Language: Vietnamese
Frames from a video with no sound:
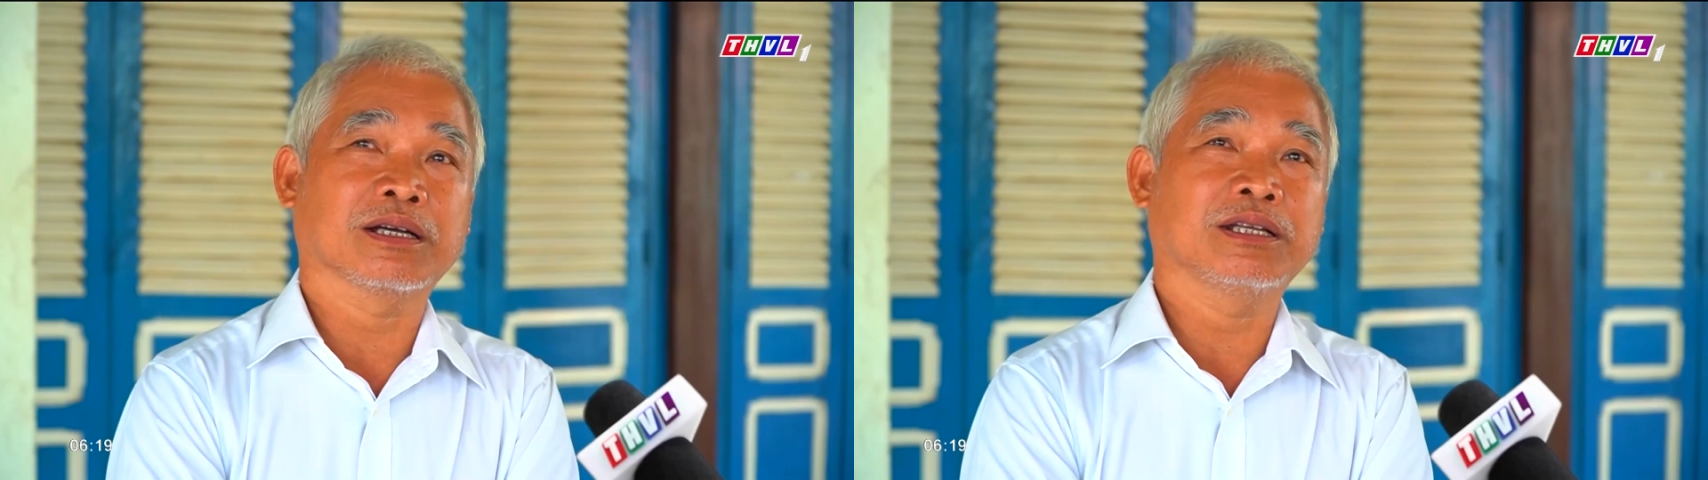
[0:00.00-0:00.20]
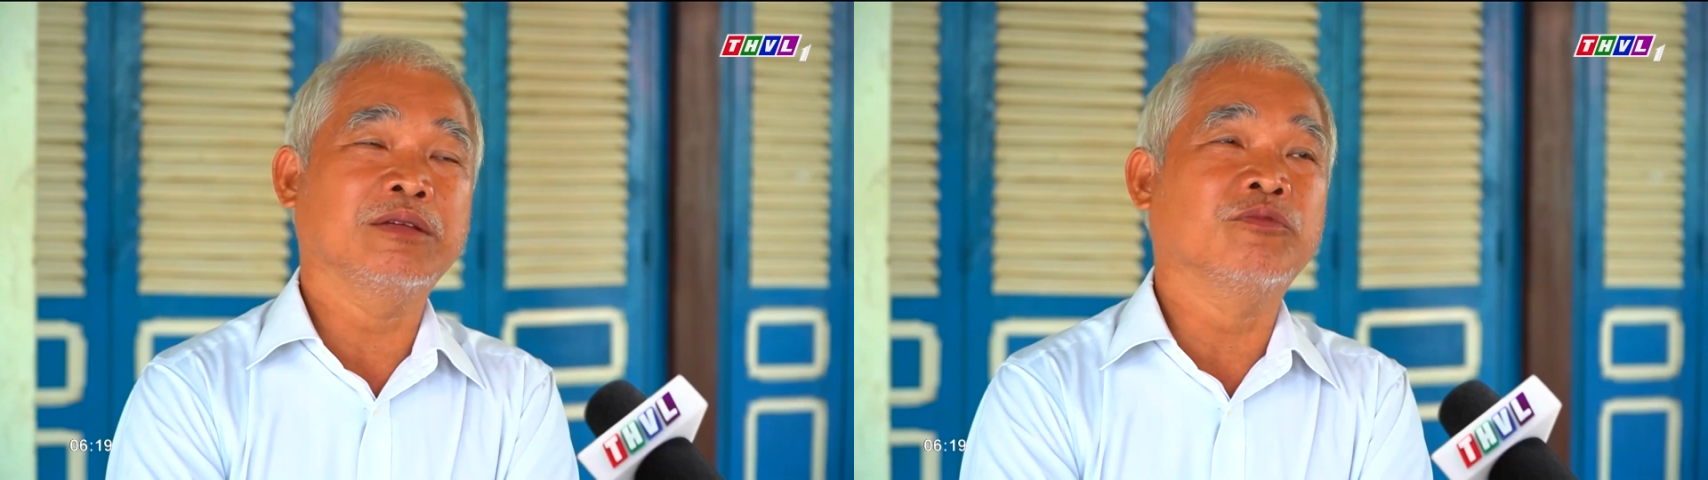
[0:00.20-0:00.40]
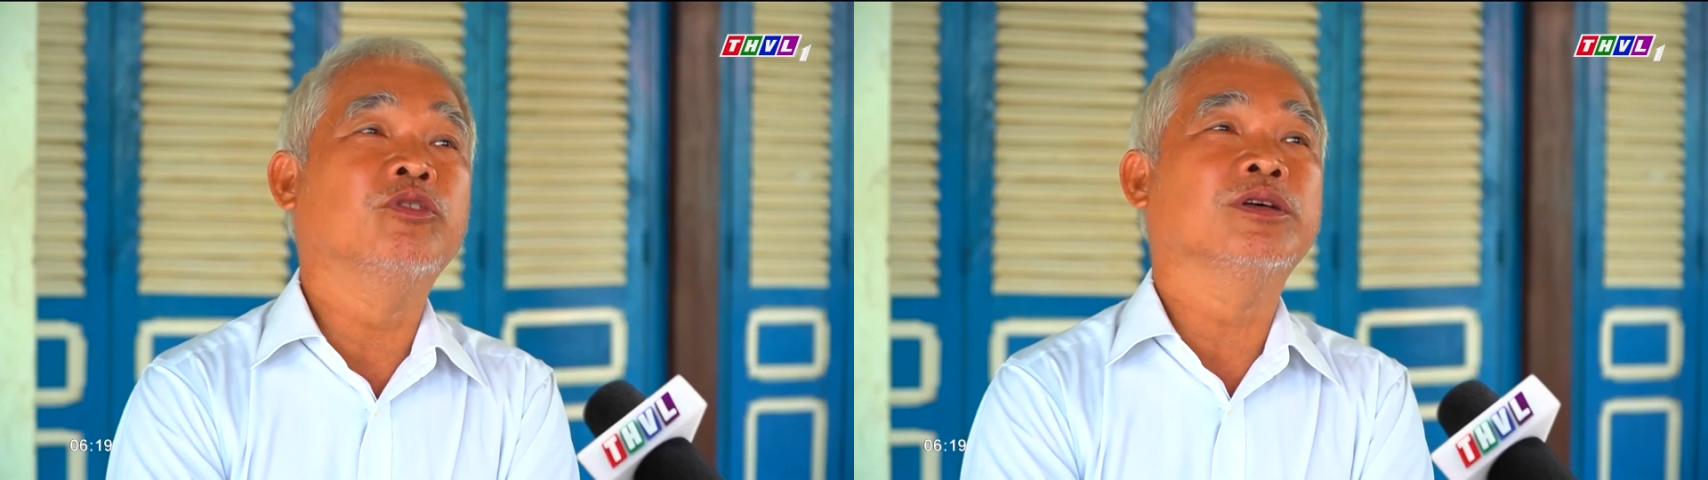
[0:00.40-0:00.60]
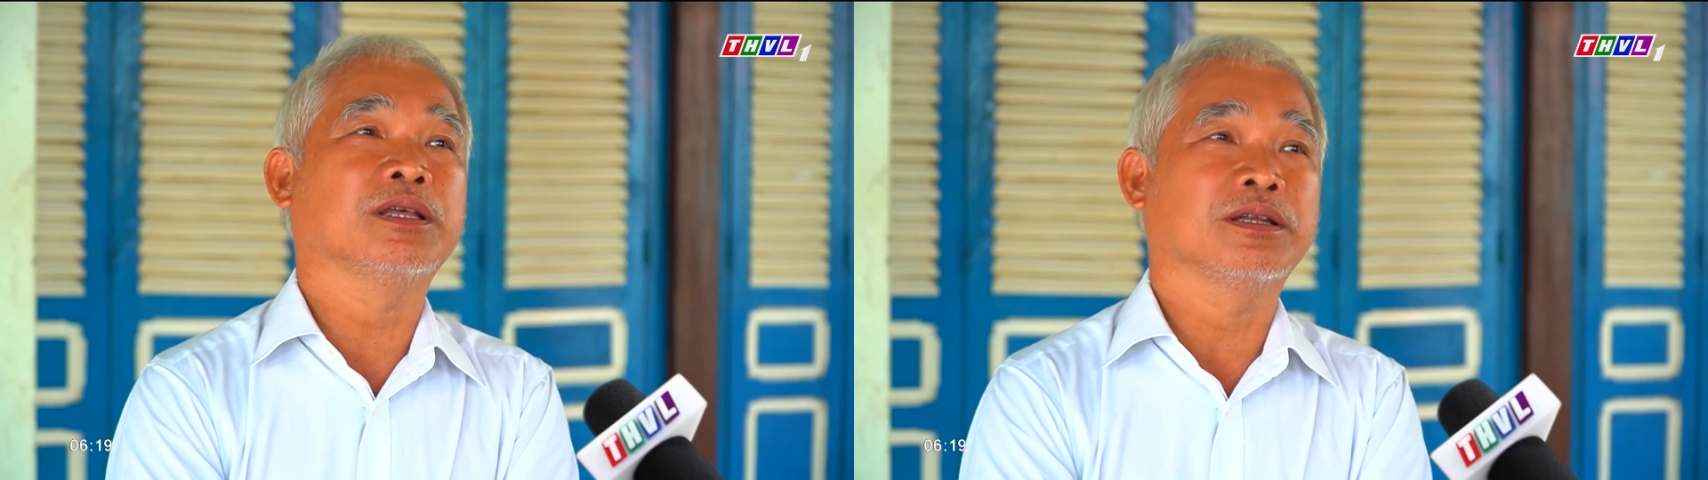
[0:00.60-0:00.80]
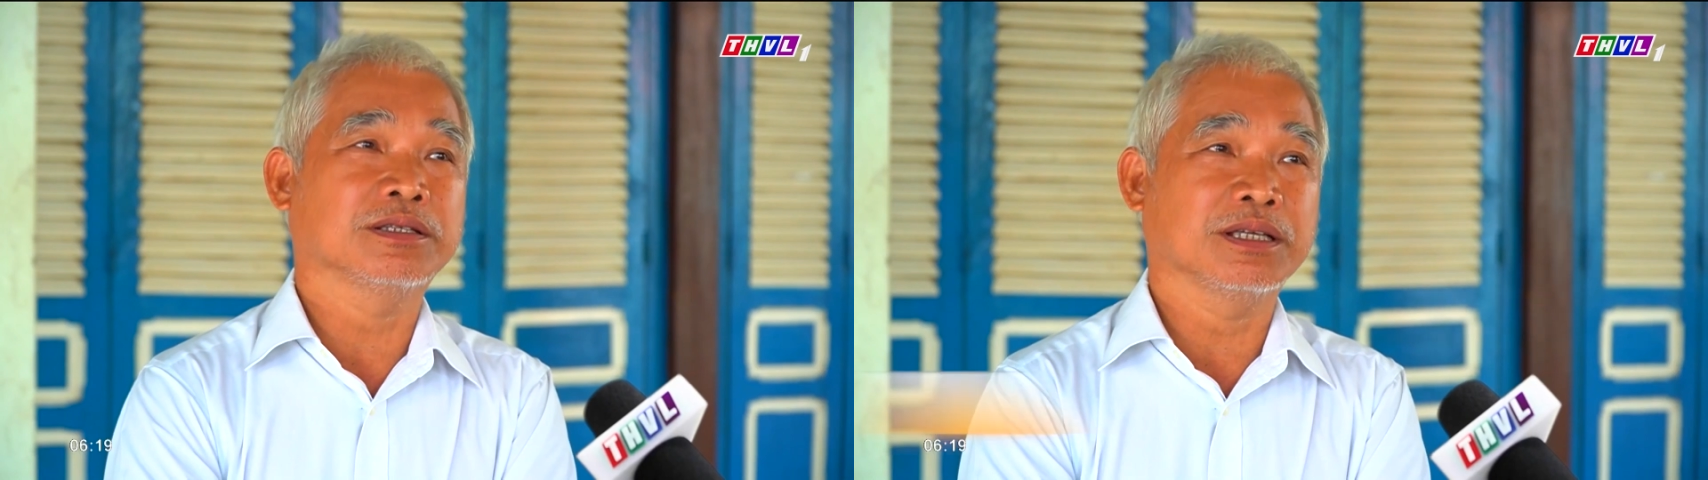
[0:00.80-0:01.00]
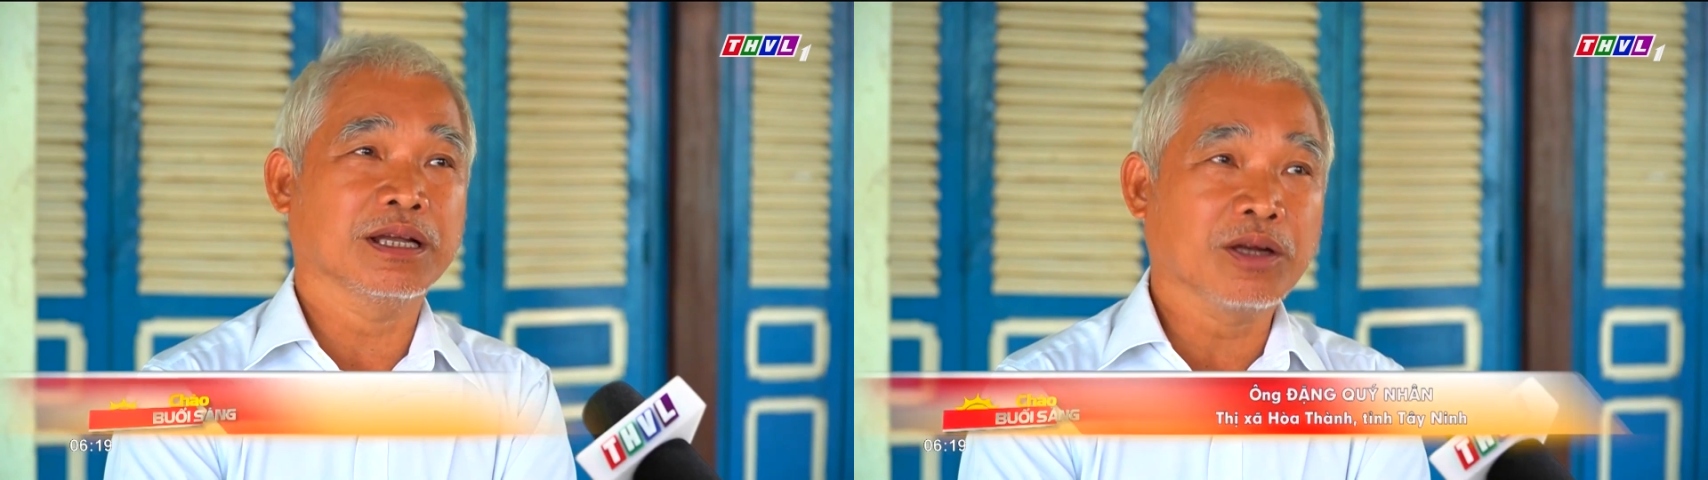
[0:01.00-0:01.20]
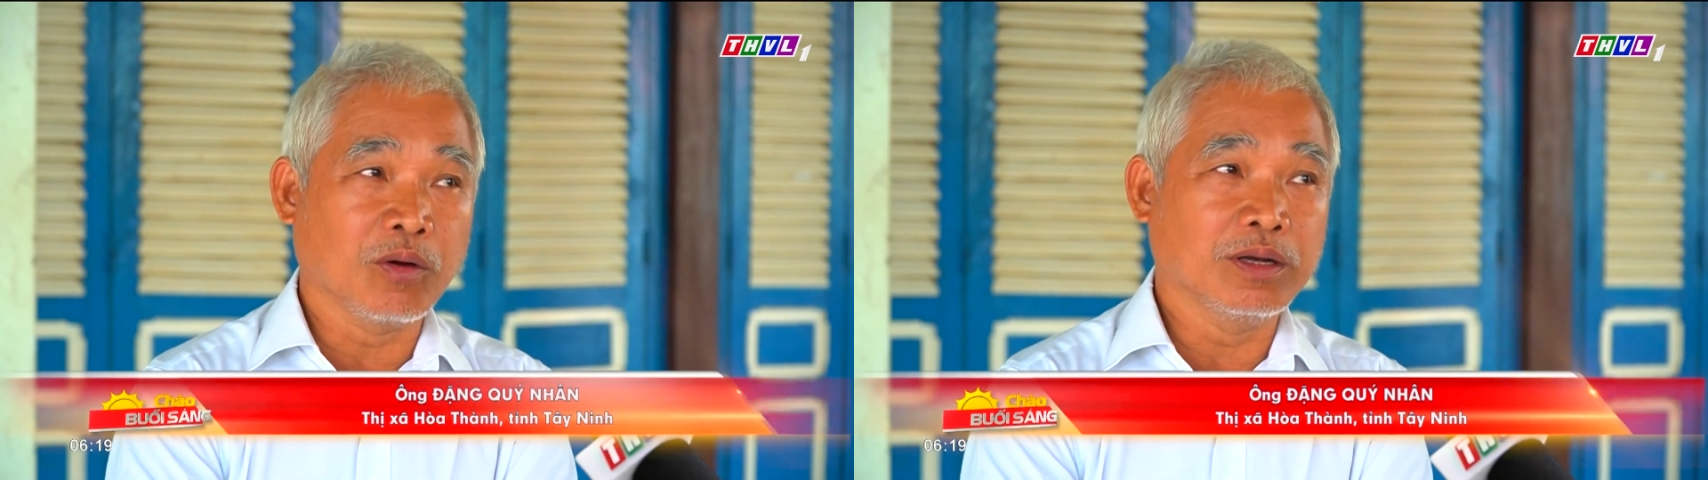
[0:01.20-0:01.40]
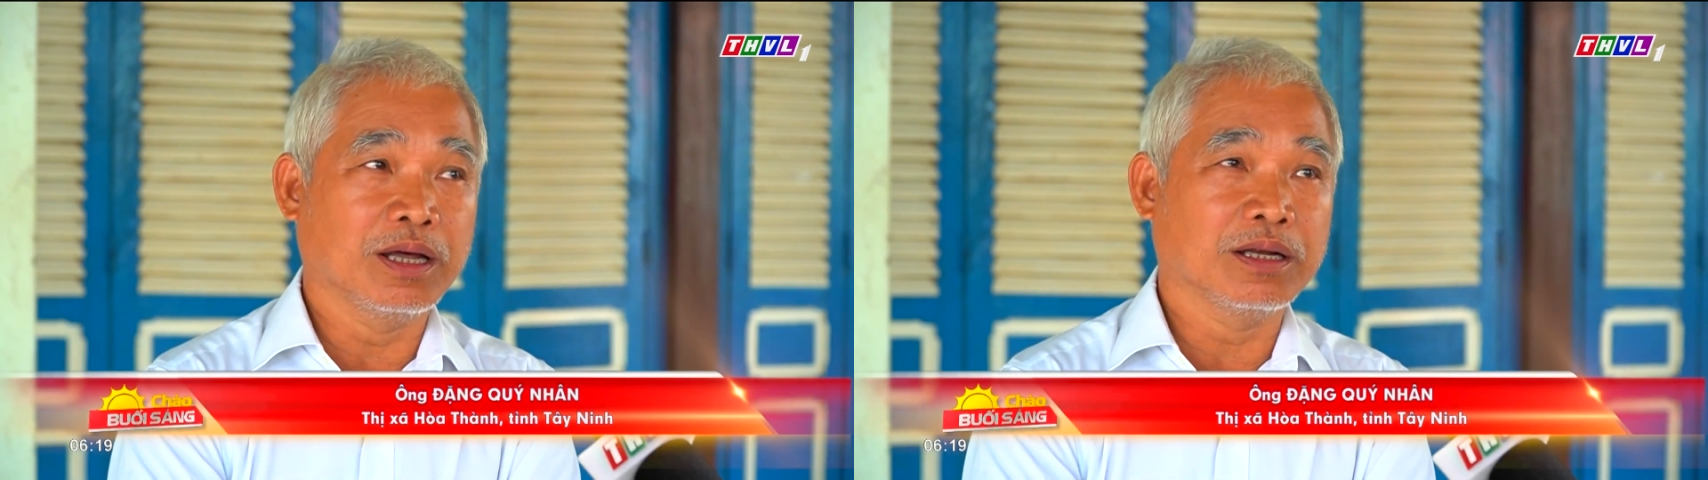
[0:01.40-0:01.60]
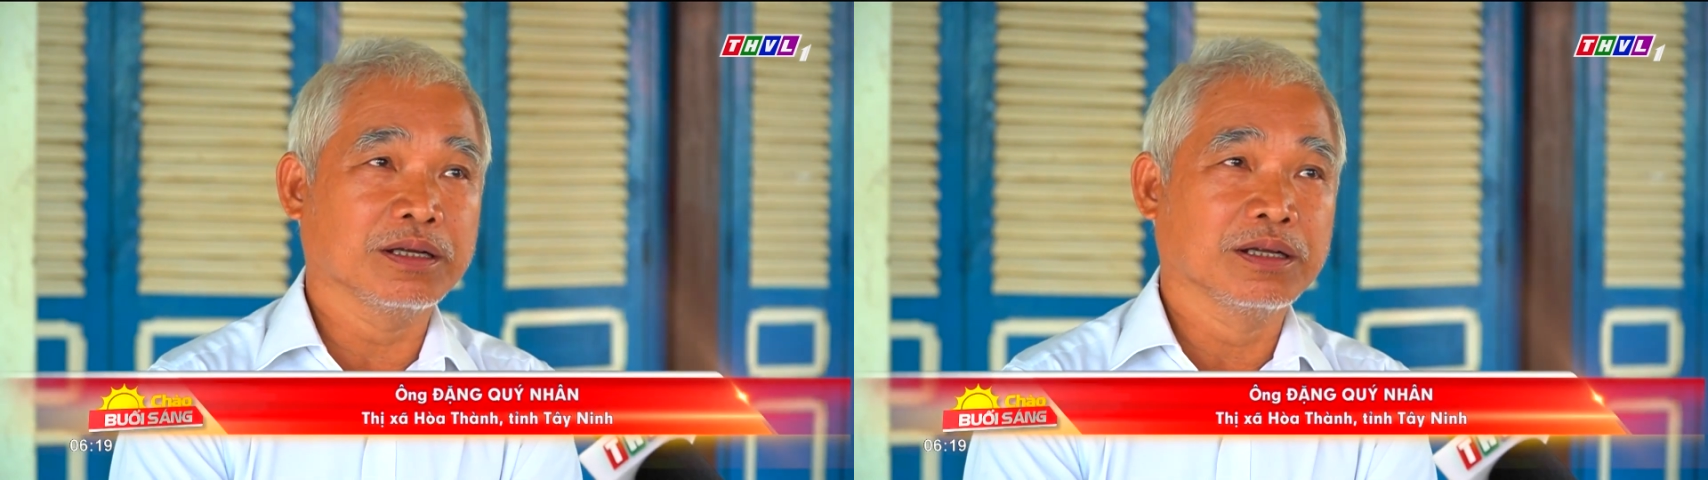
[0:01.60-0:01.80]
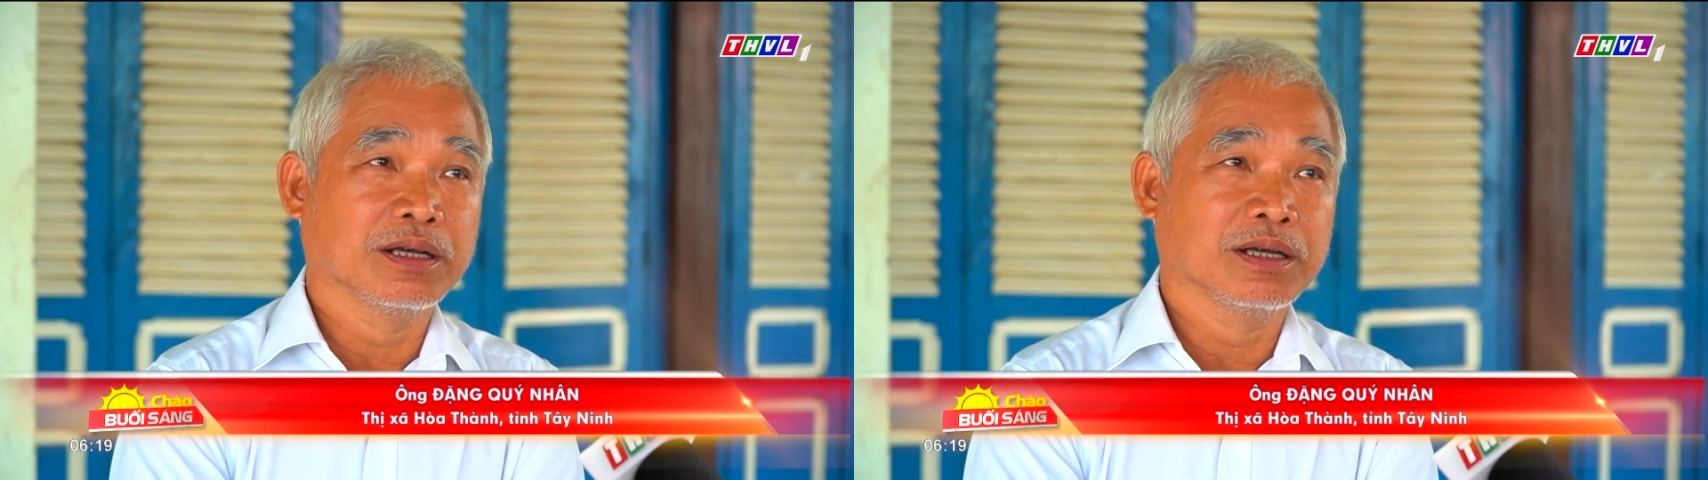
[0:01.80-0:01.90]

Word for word: Cái niềm vui thì nó sẽ nhân đôi lên.